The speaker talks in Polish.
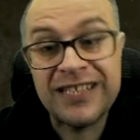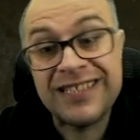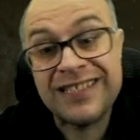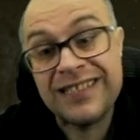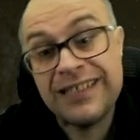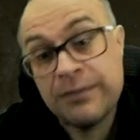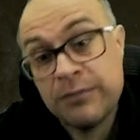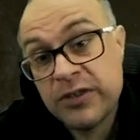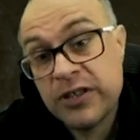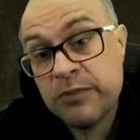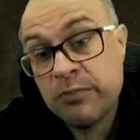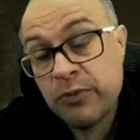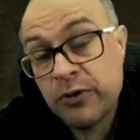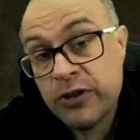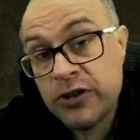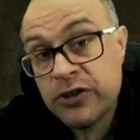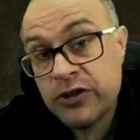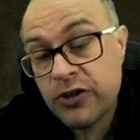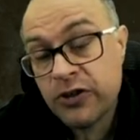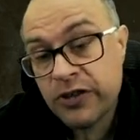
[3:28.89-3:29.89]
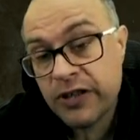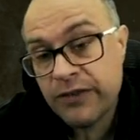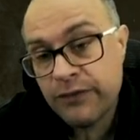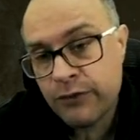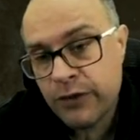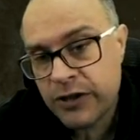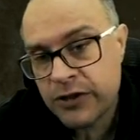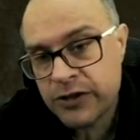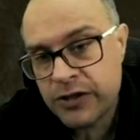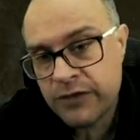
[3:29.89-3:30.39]
z tym, że policzone
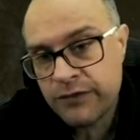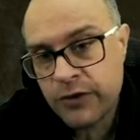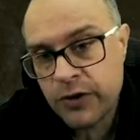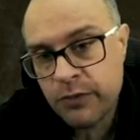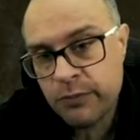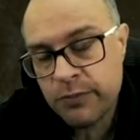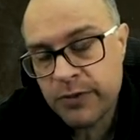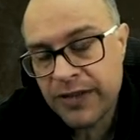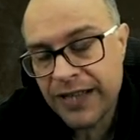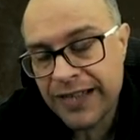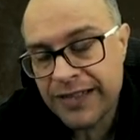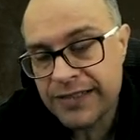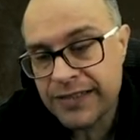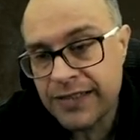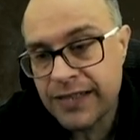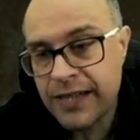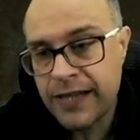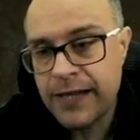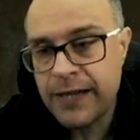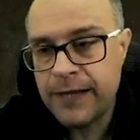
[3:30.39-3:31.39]
właśnie w kompilacji.